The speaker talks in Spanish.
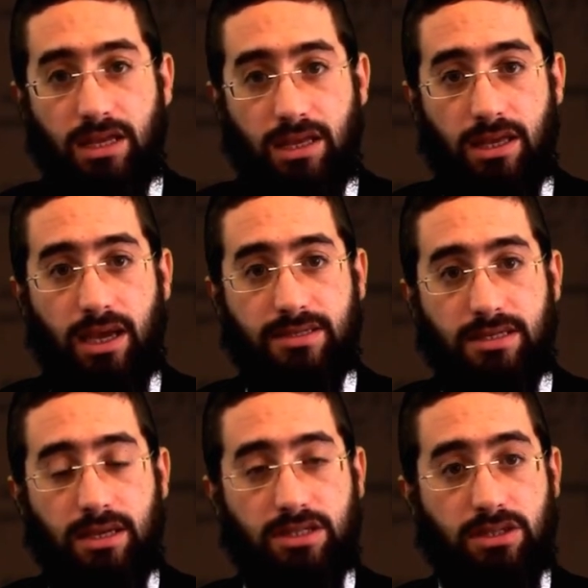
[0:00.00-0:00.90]
Y
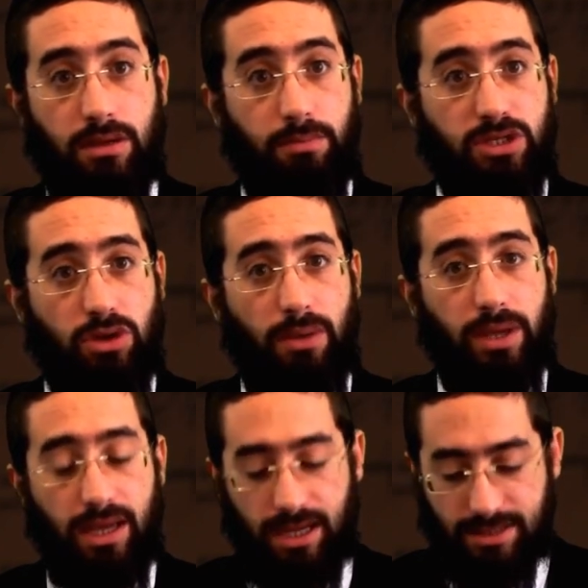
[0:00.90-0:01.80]
así empezó la
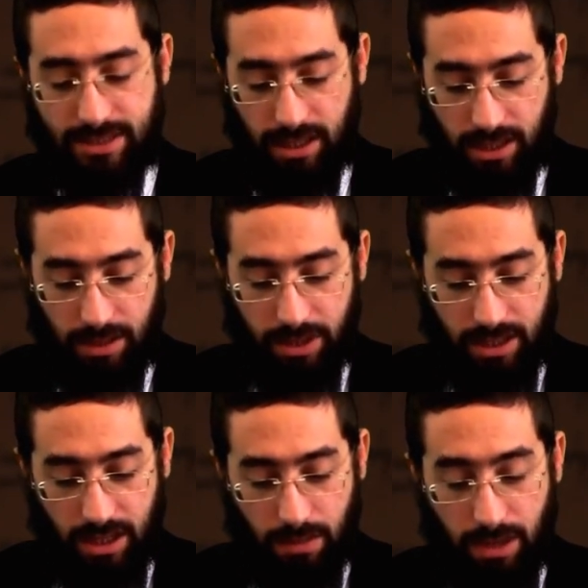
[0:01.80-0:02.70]
venganza en la
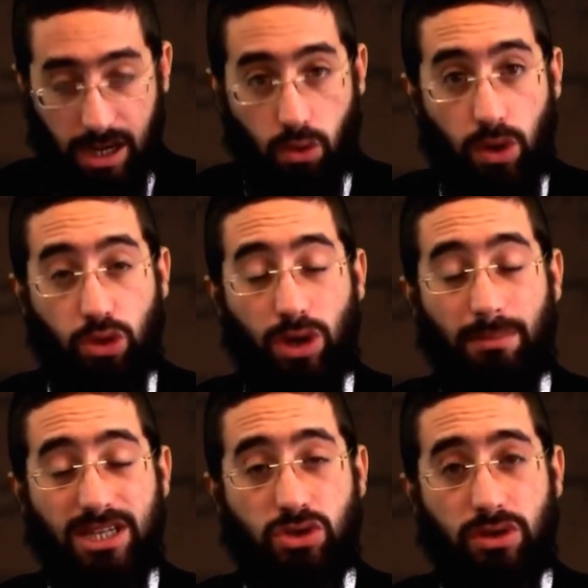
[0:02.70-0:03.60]
mitad del mar, cuando la
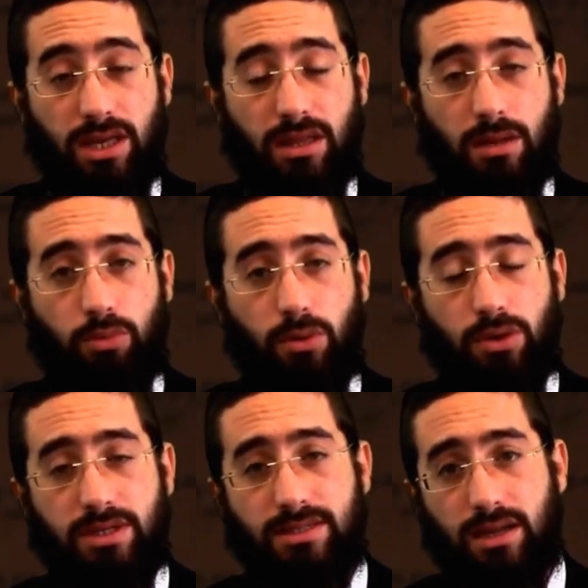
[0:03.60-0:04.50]
mayoría del pueblo
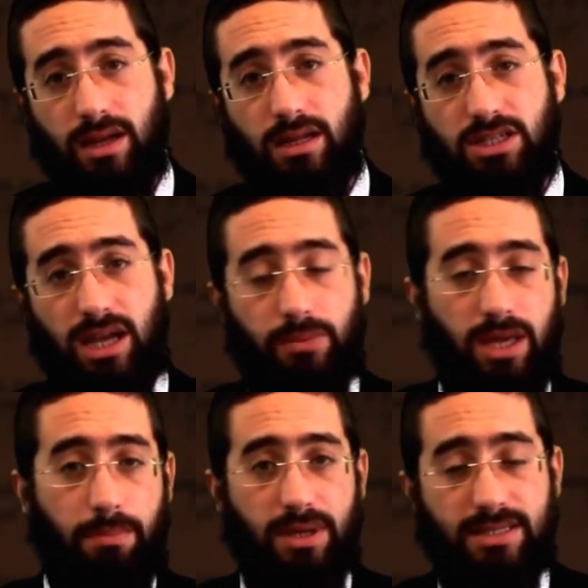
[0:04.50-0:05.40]
de Israel ya
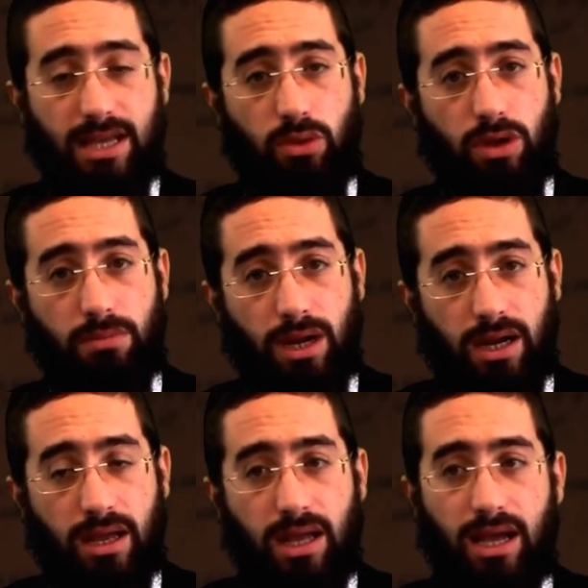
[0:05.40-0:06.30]
había pasado el
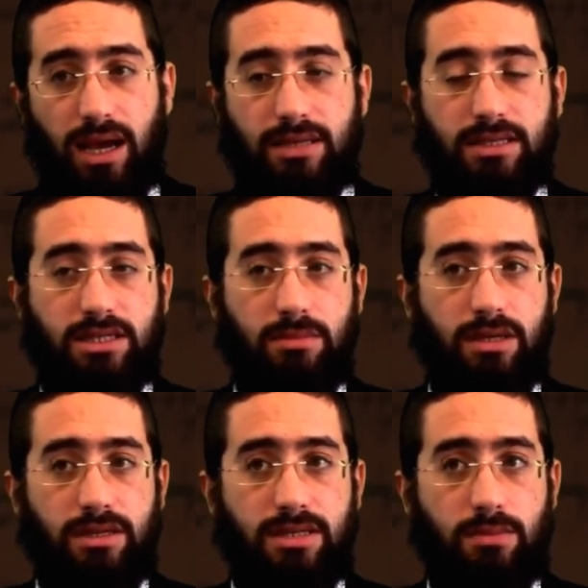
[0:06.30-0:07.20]
mar, Hashem le
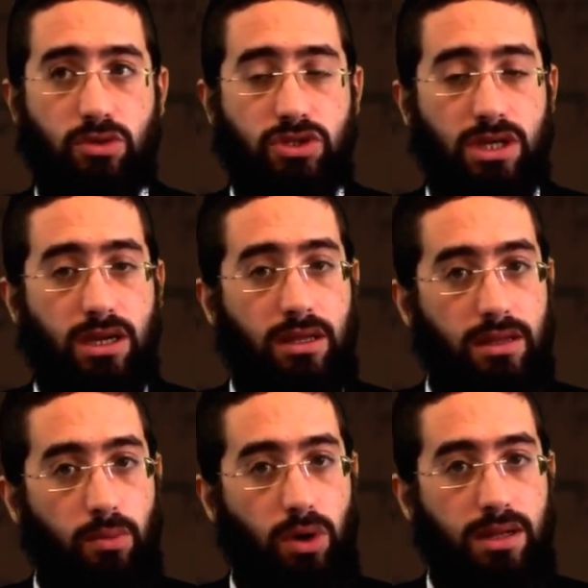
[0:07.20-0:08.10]
dice a Moshe,
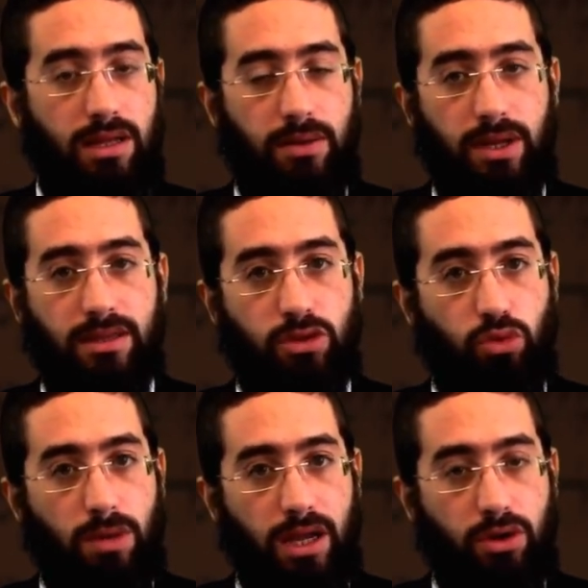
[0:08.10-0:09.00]
de vuelta levanta tu
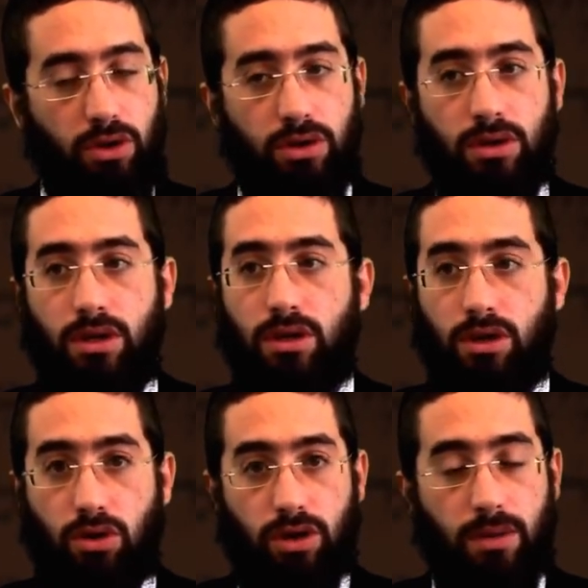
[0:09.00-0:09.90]
mano
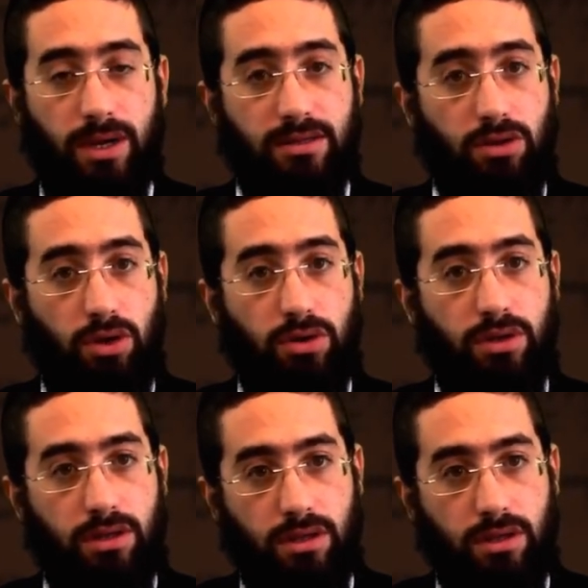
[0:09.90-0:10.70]
con el bastón